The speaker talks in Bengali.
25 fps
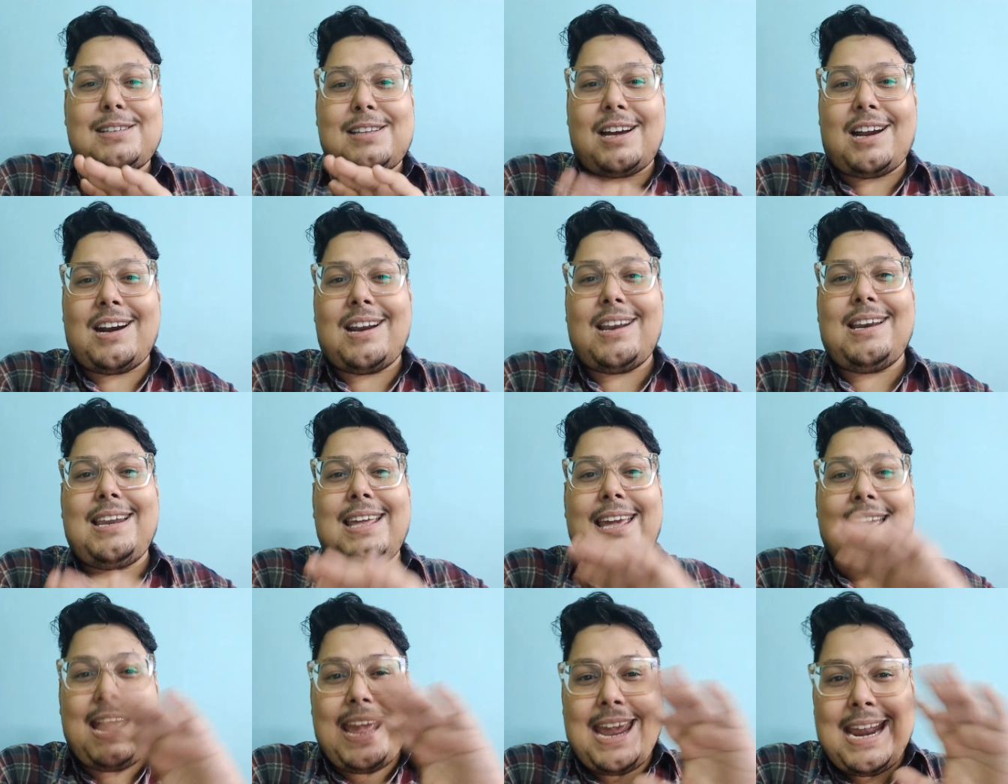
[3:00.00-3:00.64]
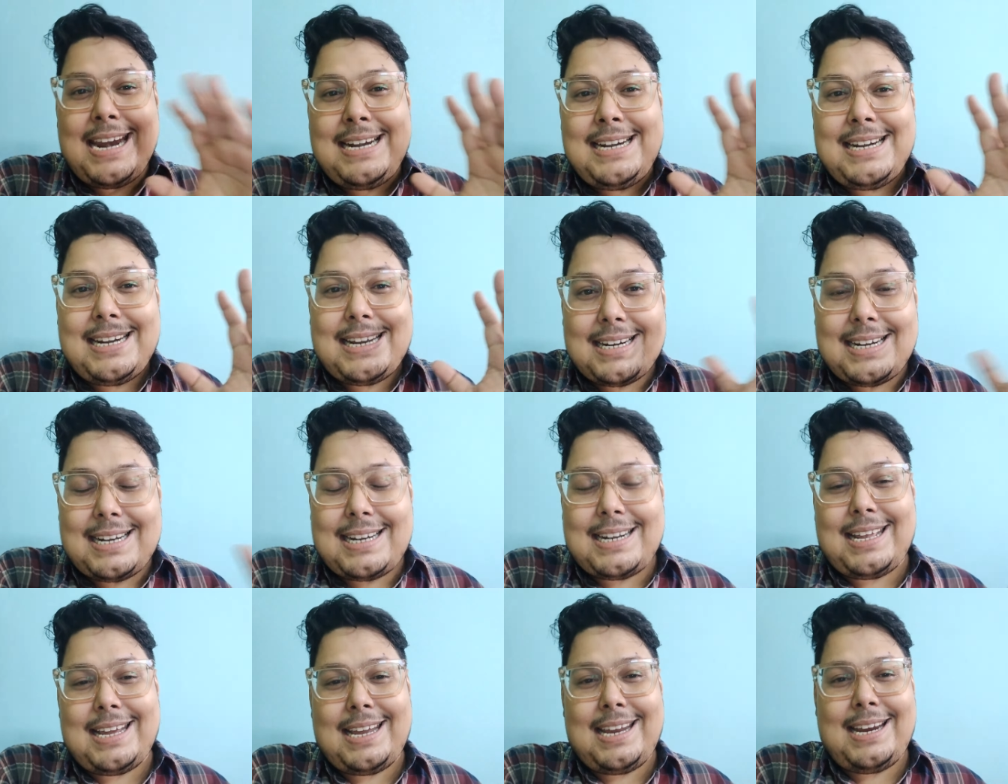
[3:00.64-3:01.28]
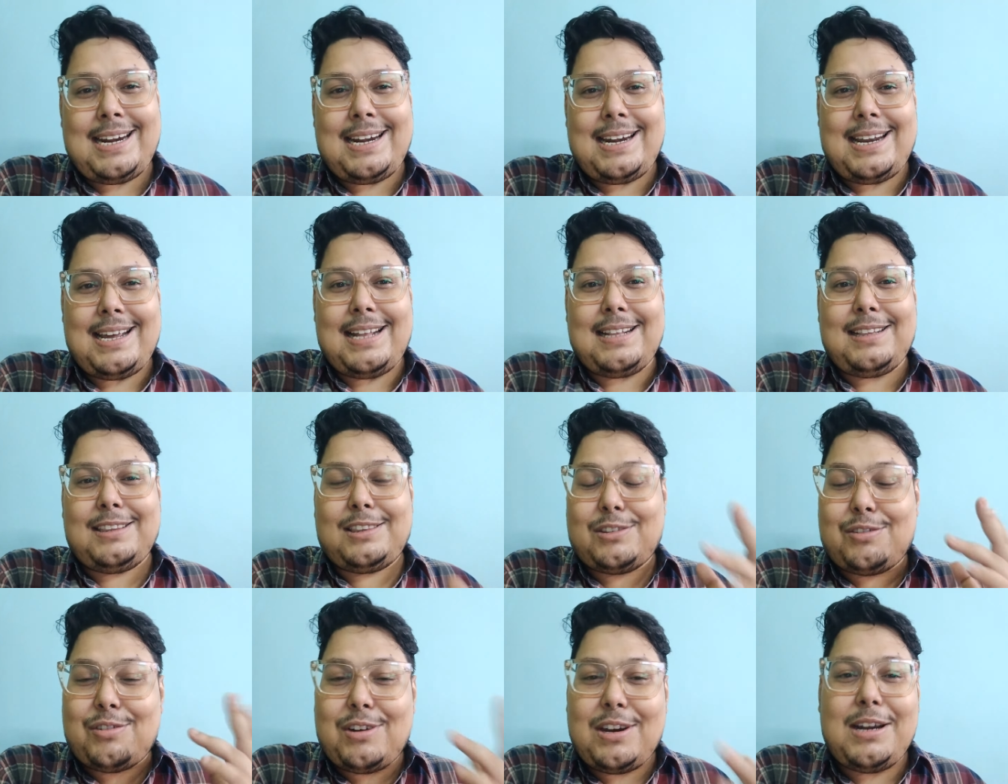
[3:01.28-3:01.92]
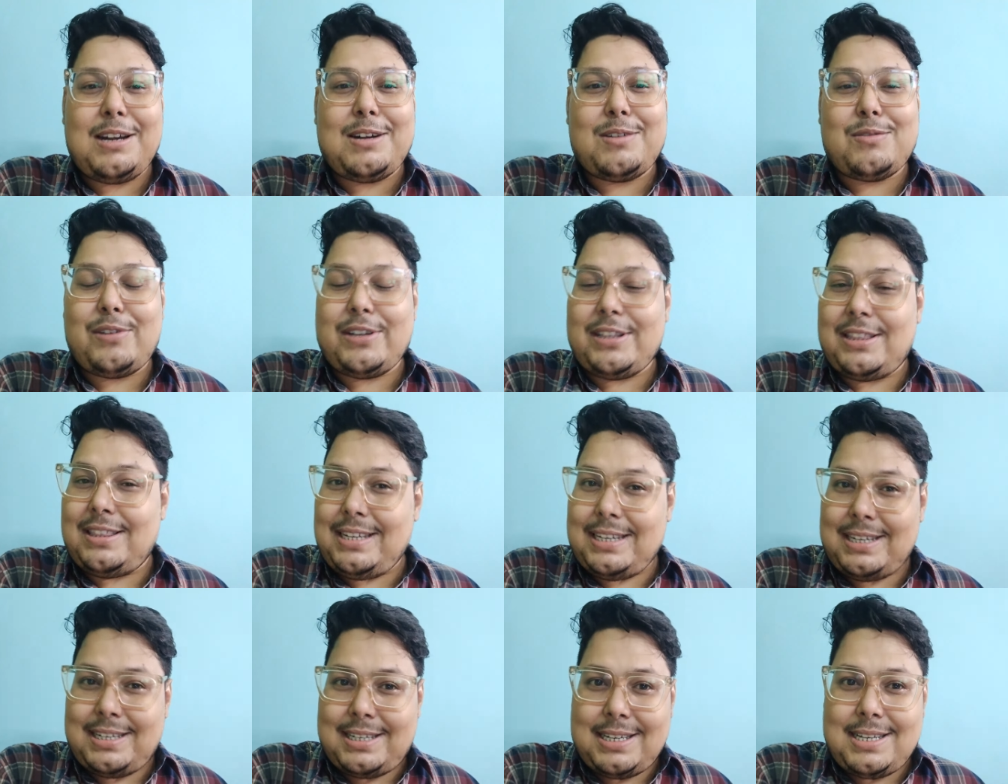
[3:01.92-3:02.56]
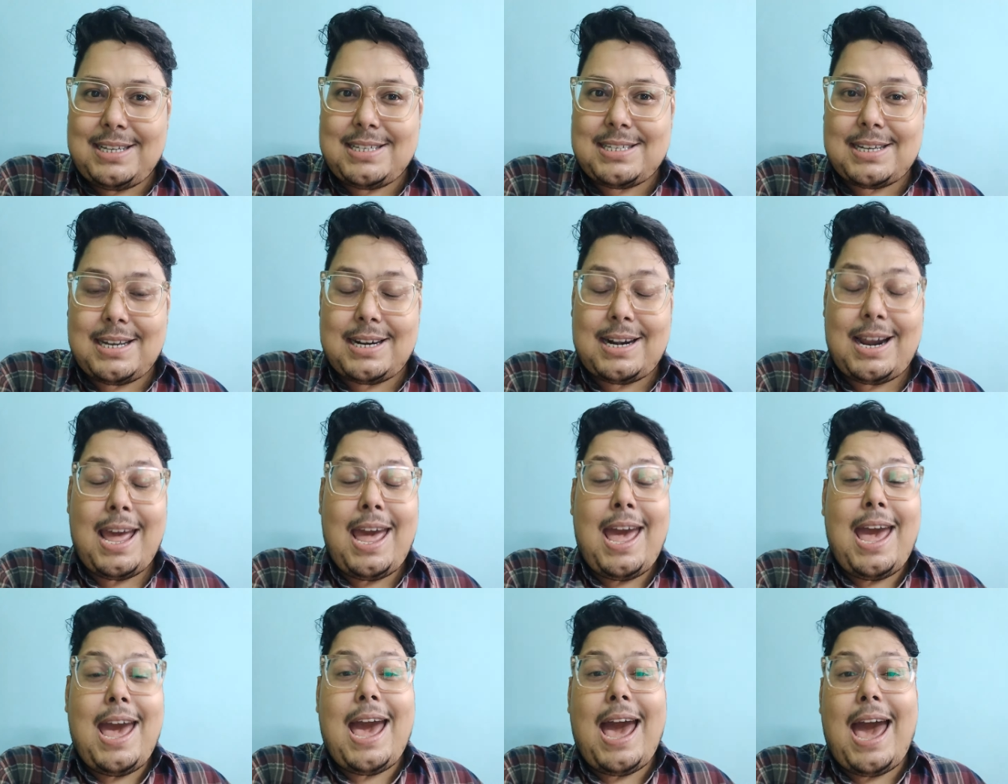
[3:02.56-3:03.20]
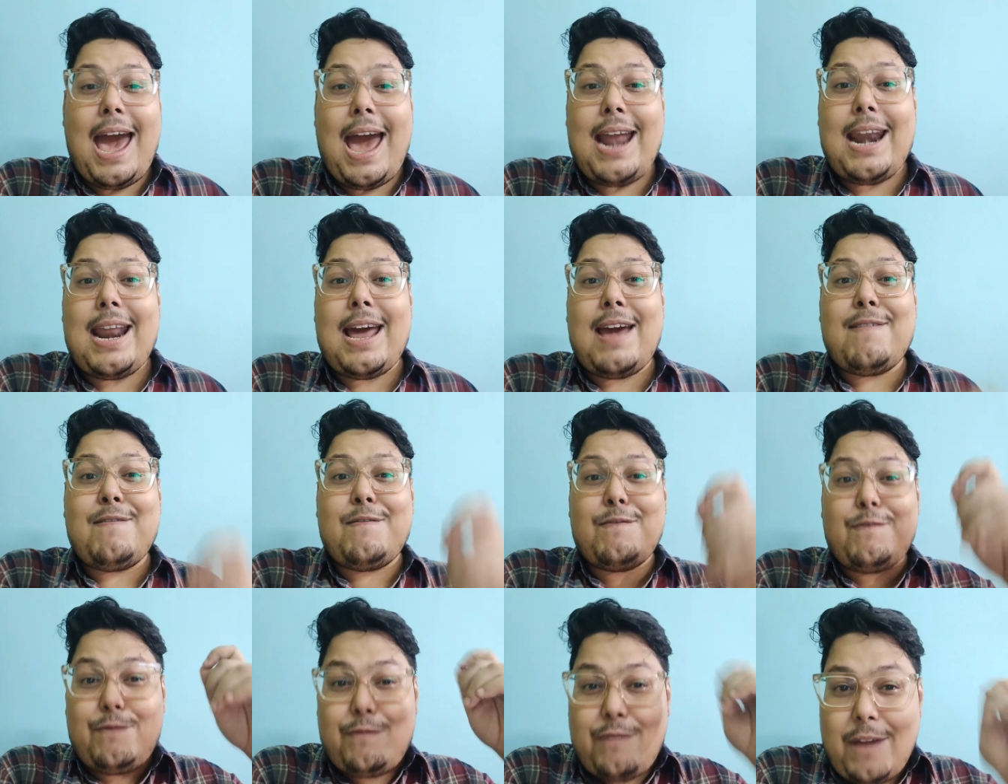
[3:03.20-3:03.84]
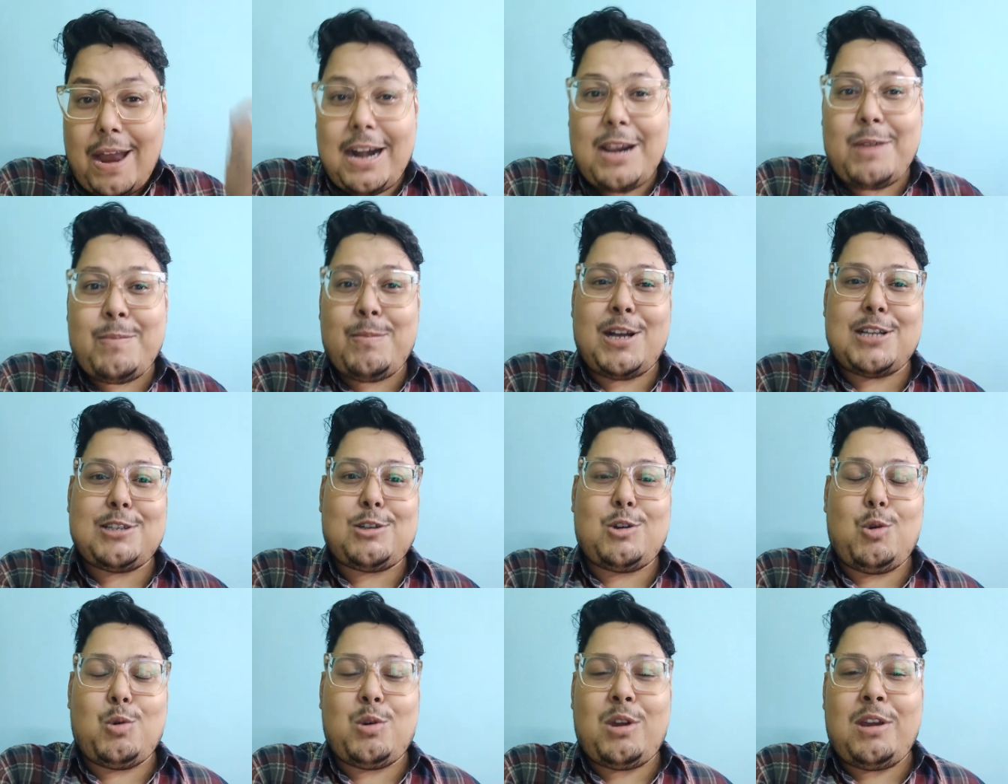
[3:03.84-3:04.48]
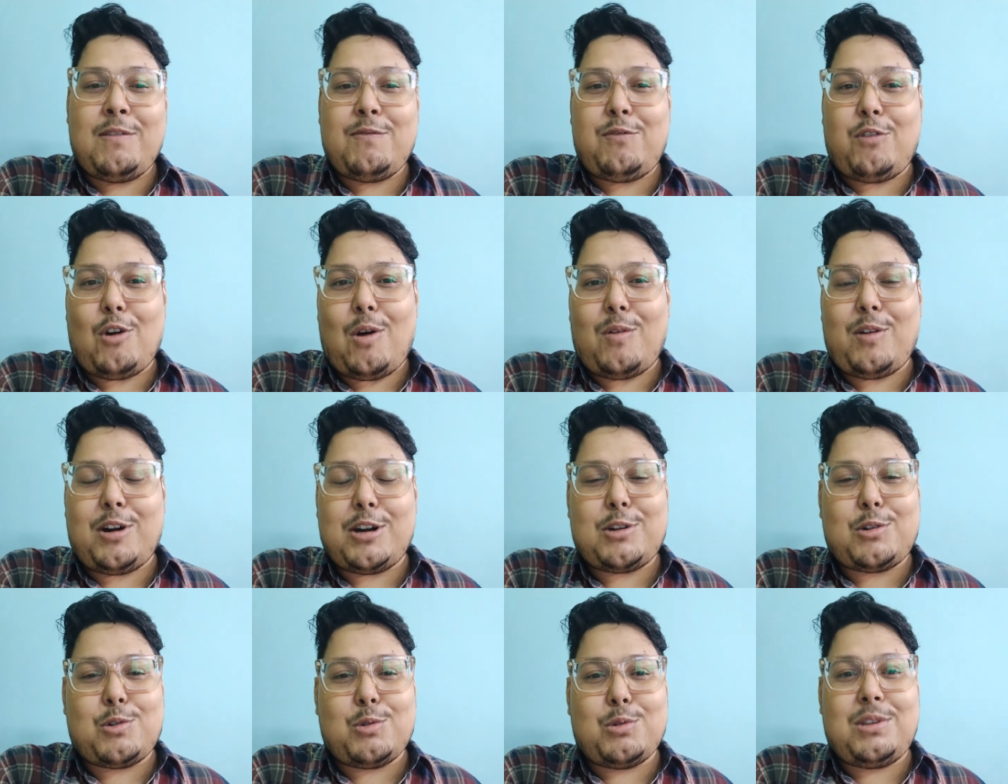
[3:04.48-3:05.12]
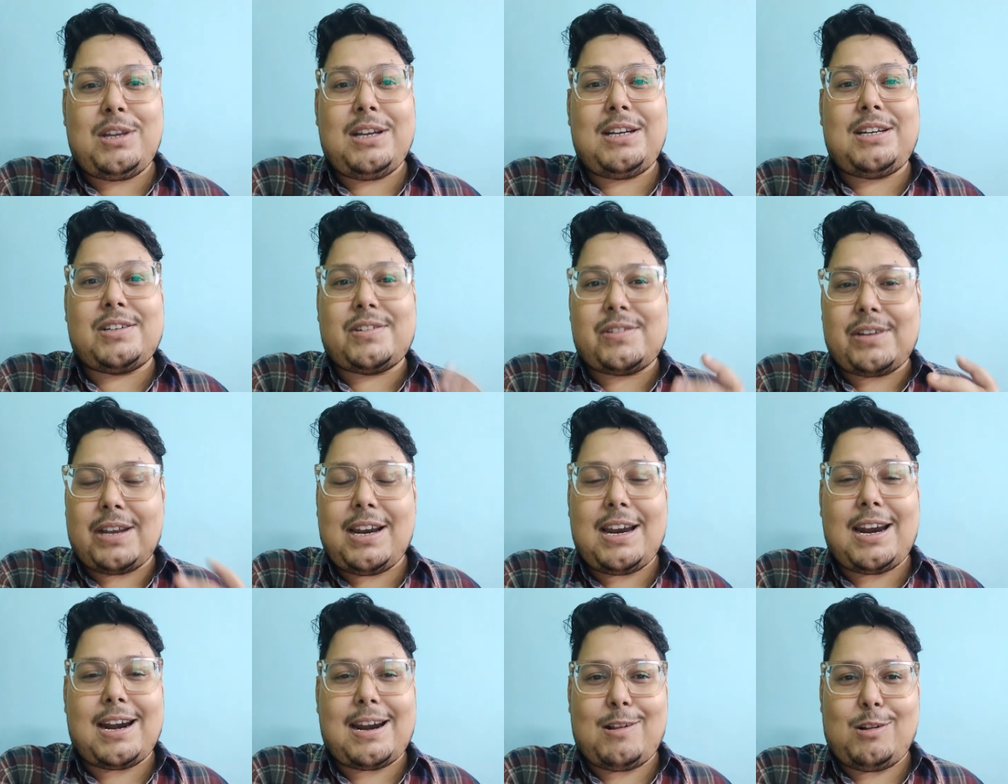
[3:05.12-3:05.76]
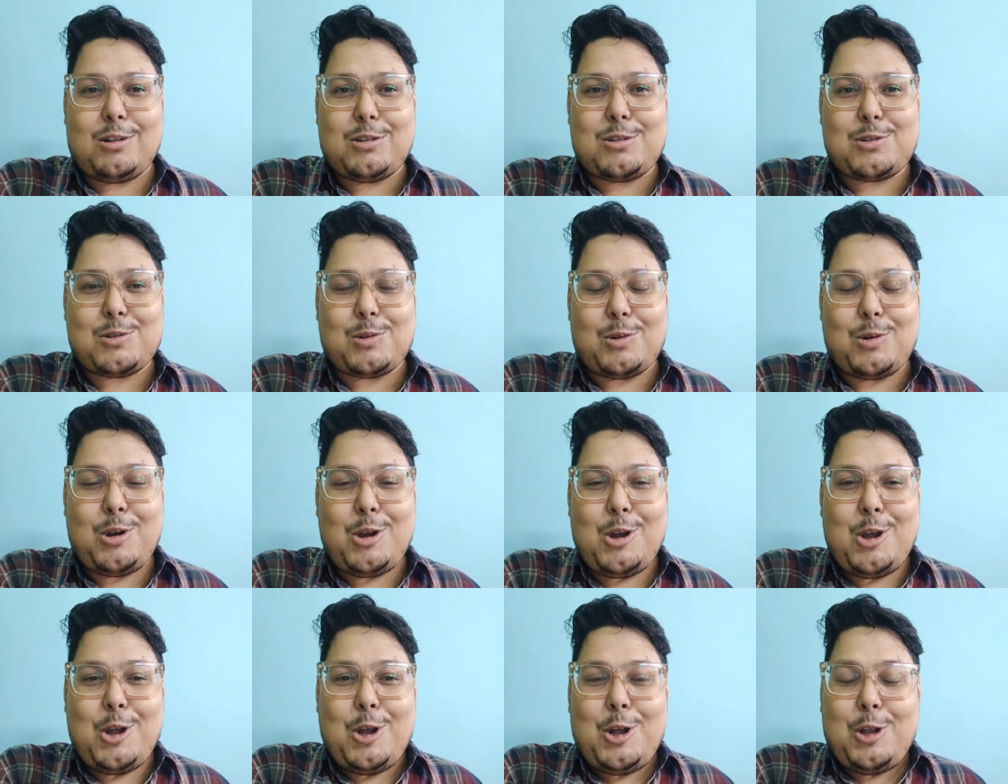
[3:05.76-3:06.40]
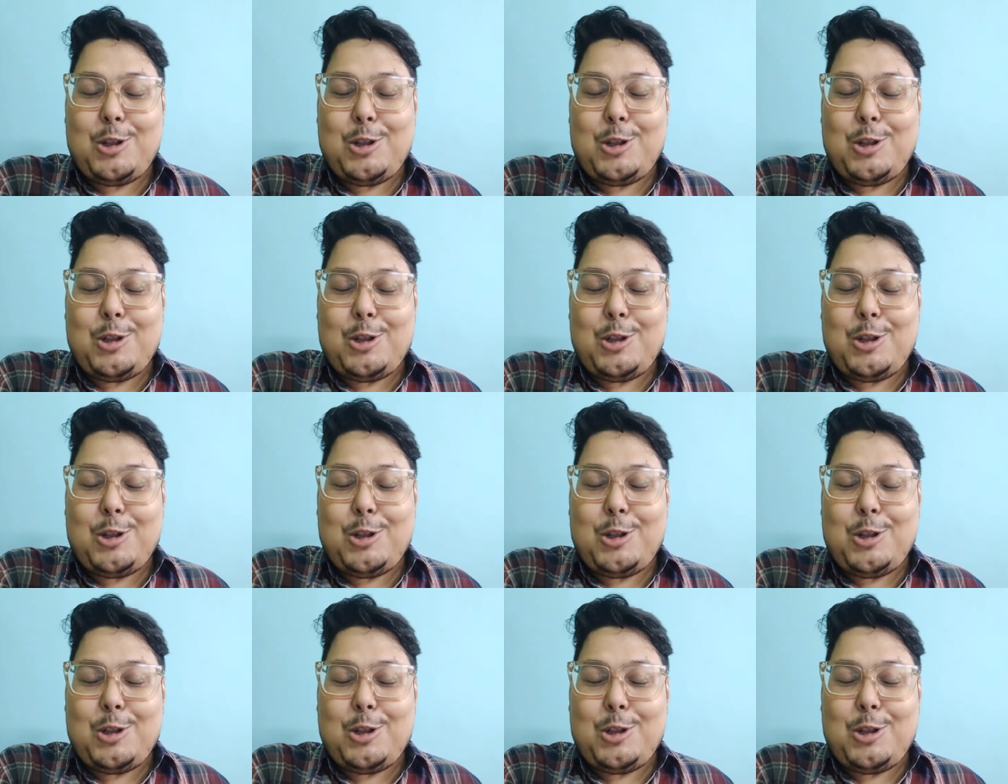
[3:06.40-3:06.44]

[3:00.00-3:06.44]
জাস্ট থারলি এন্টারটেনড অ্যান্ড থ্রিল্ড উইথ দি টিজার অ্যান্ড আই এম ভেরি মাচ লুকিং ফরওয়ার্ড টু দি ট্রেলার অলসো